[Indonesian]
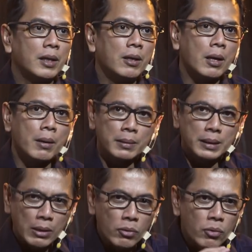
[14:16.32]
jadi ya
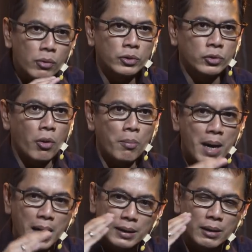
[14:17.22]
terus
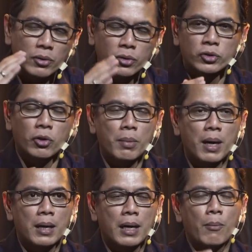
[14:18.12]
coba terus
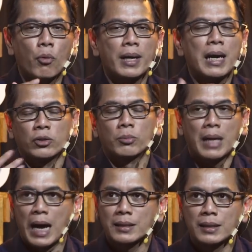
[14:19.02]
coba nggak mungkin langsung
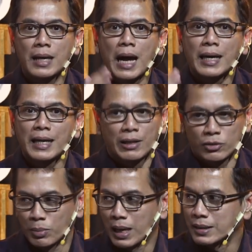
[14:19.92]
berhasil nggak ada yang
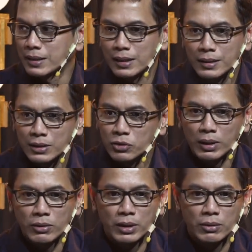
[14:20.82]
langsung berhasil
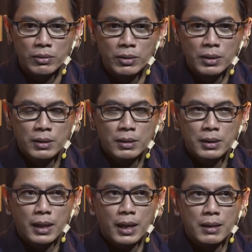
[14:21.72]
sesuatu itu yeah.
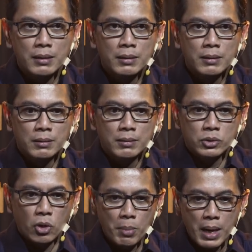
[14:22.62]
ya kan
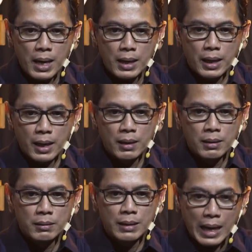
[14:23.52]
coba ya
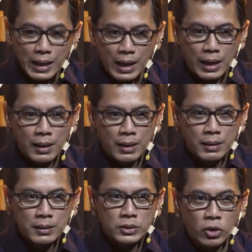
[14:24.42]
gagal
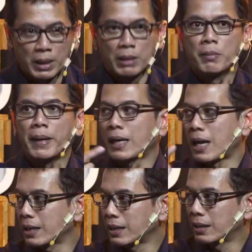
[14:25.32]
coba lebih baik
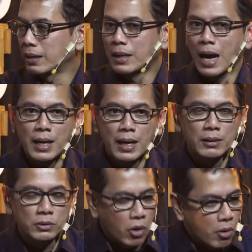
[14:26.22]
lagi
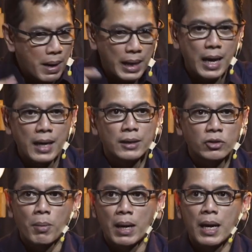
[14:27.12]
gagal, coba lagi,
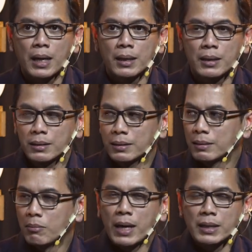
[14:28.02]
coba lagi.
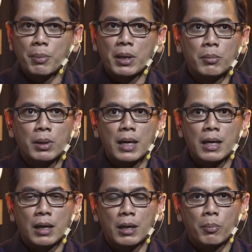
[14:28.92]
Makanya saya pernah dibilang
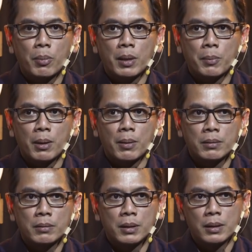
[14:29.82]
kan ada yang
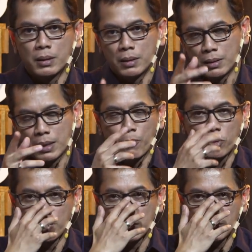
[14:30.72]
pernah di
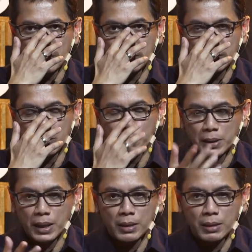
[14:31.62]
kampus mana bilang mm -hmm.
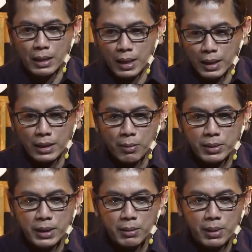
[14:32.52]
pertanyaan nanya
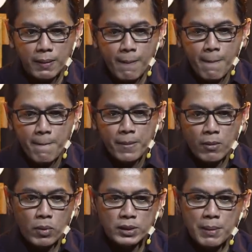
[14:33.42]
sama saya bilang,
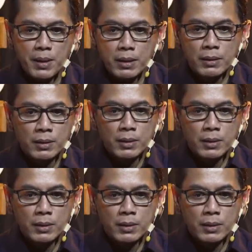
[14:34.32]
"Mas Tama,